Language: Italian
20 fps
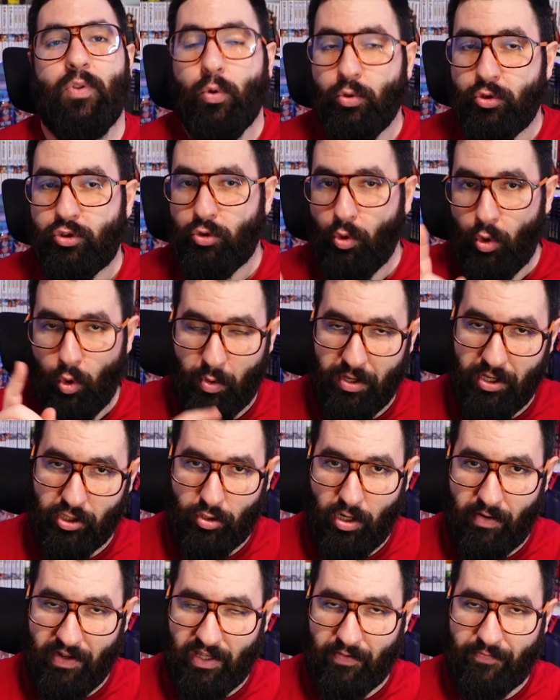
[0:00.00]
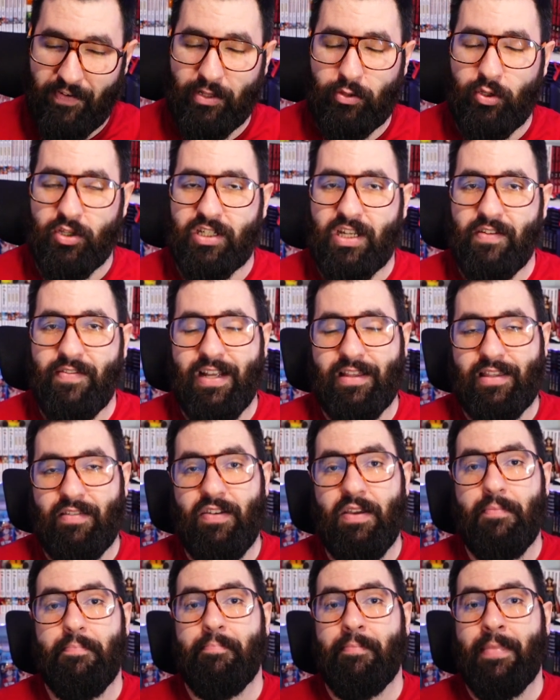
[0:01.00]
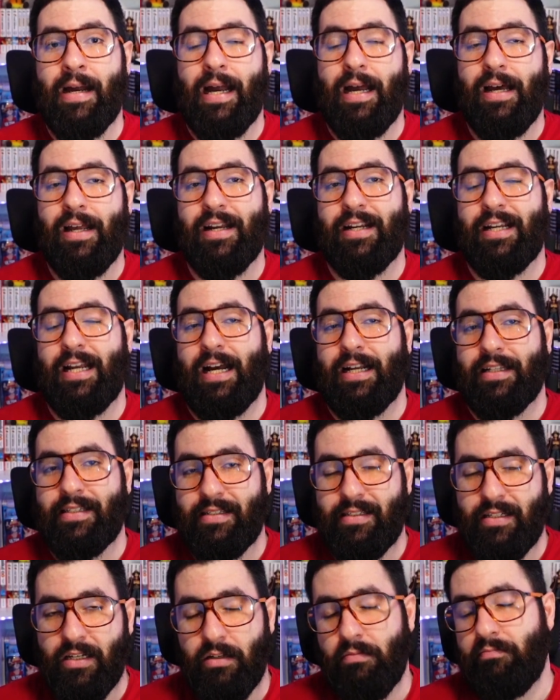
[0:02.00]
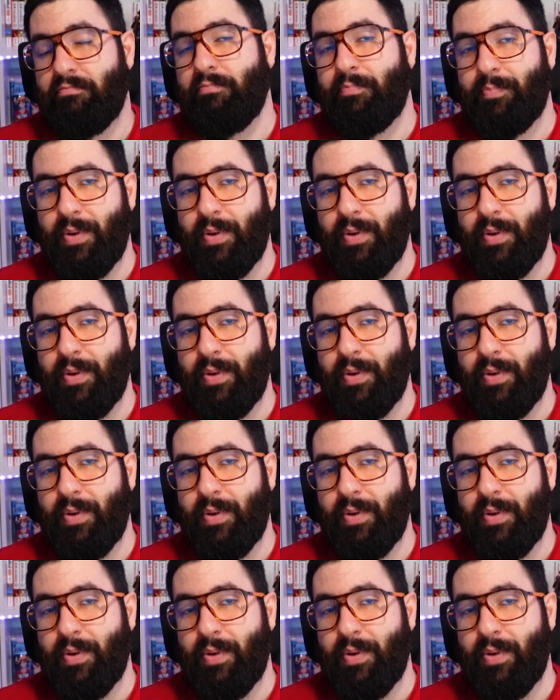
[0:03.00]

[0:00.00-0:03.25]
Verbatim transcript: non solo quindi se non avete fatto iscrivetevi ma ragazzi